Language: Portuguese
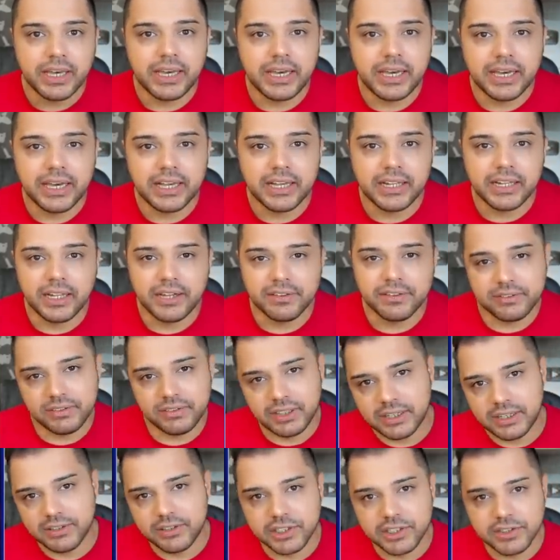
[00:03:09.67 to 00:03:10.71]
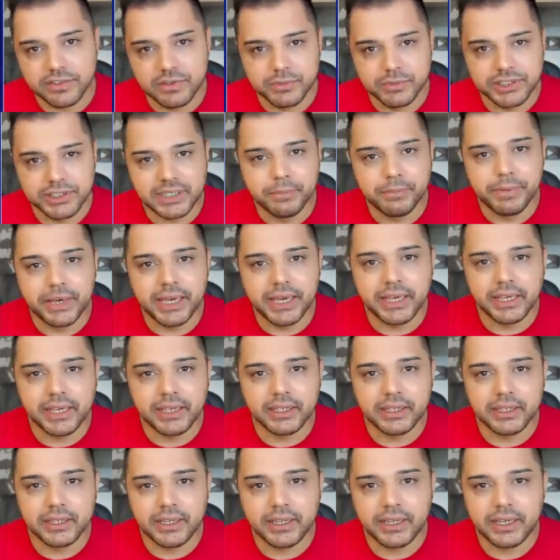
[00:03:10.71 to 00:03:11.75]
É, lá, lá, nós vimos
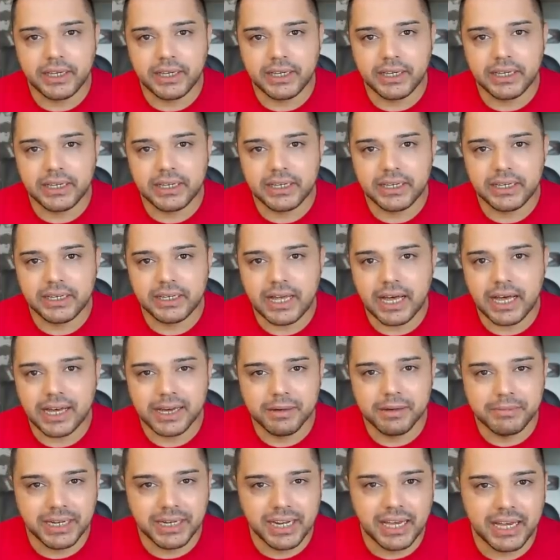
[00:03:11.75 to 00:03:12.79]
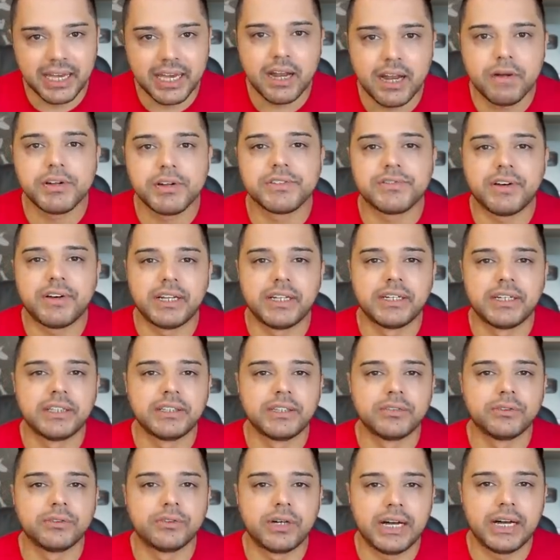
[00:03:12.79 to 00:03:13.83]
também é, a Kamala Harris
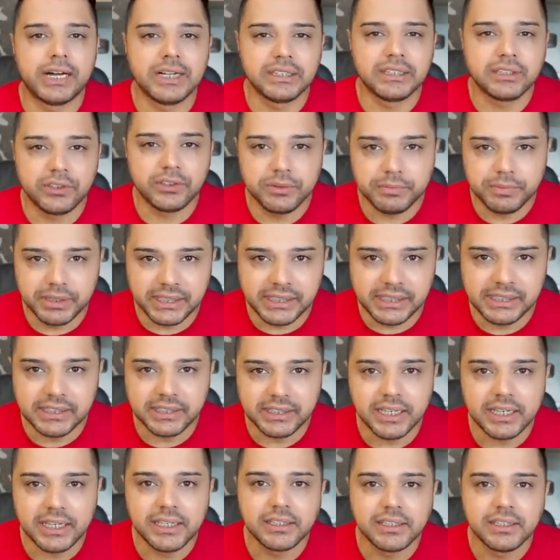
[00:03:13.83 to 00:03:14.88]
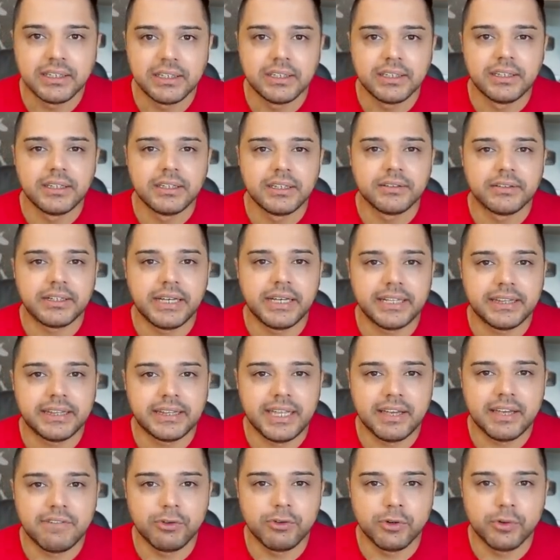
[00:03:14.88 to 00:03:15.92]
falando, Anthony Blinken, né?
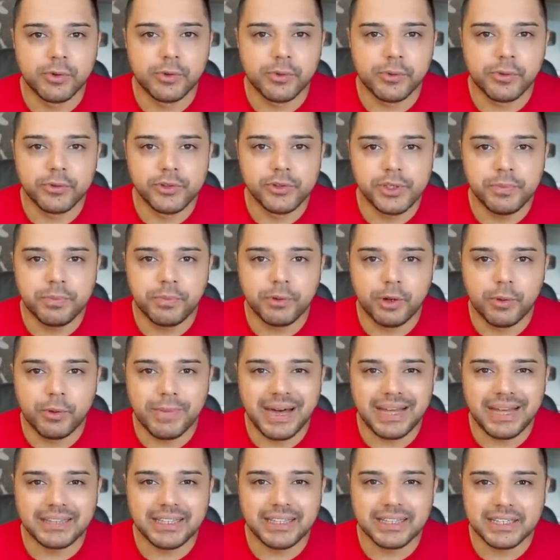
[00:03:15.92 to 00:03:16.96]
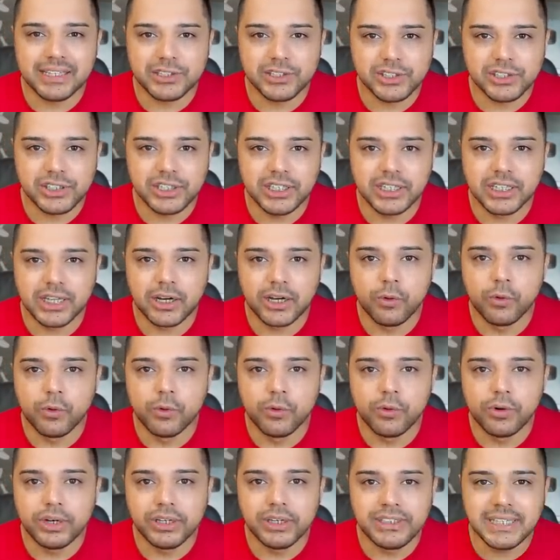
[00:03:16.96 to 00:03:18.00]
teve o, o, diplomata da China,
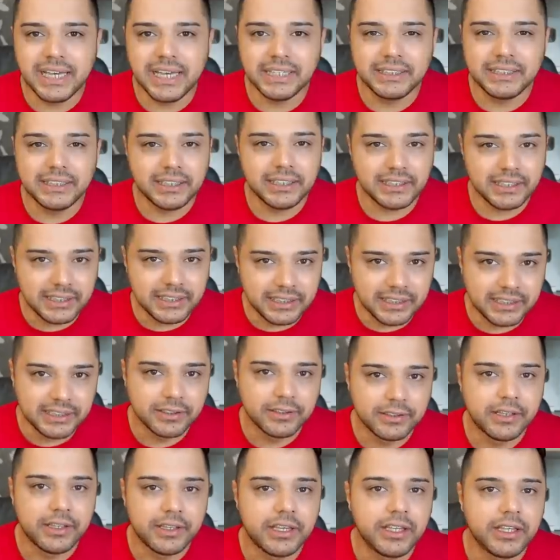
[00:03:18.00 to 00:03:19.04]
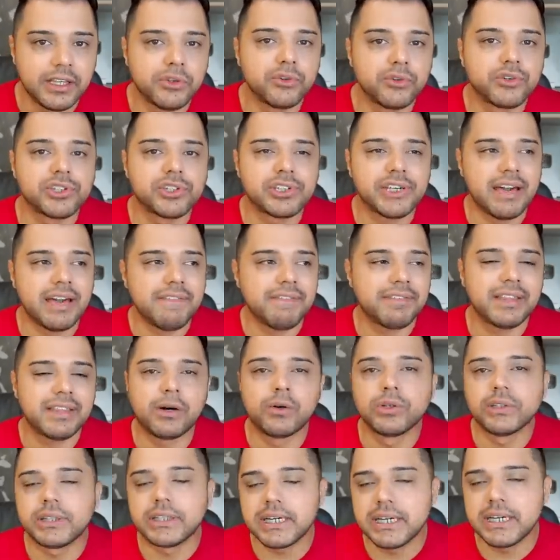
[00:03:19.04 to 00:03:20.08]
o Yang Yi, e o chefe
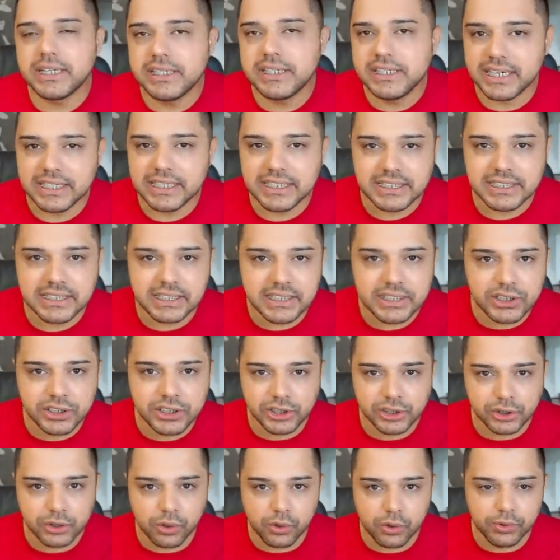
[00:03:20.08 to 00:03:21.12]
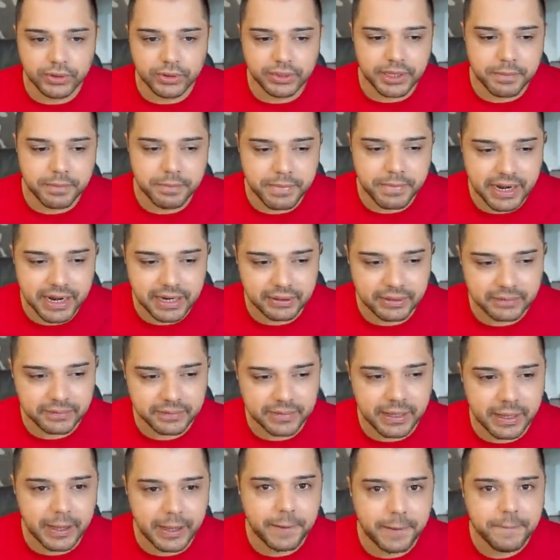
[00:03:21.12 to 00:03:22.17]
da OTAN, Jens Stoltenberg.
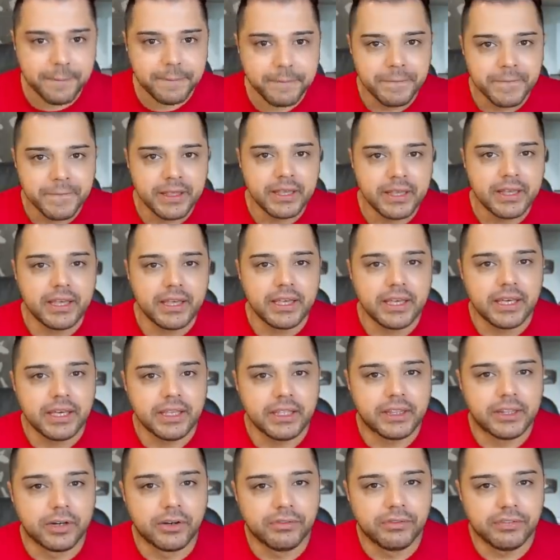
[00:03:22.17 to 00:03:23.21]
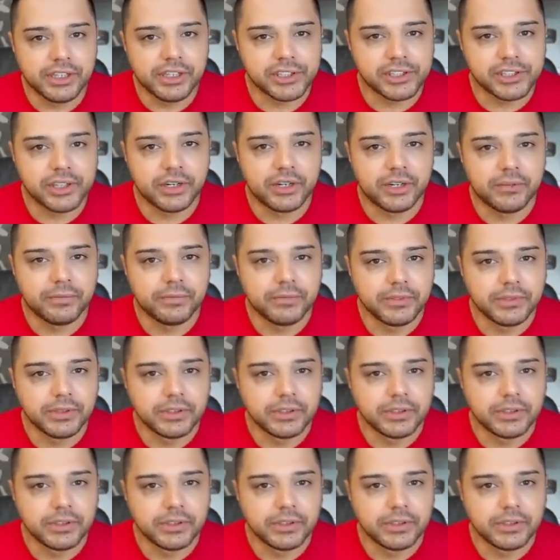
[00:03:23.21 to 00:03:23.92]
Né? Então veja, ó,